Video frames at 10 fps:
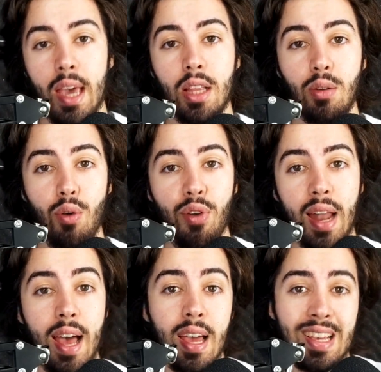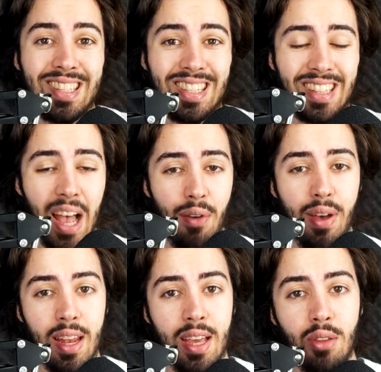Então vou falar se tá
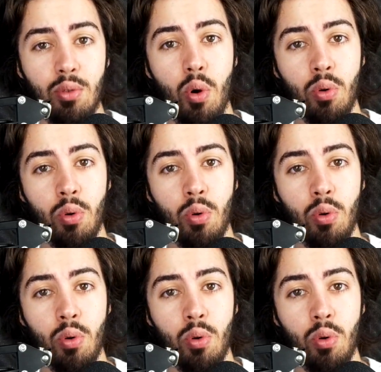valendo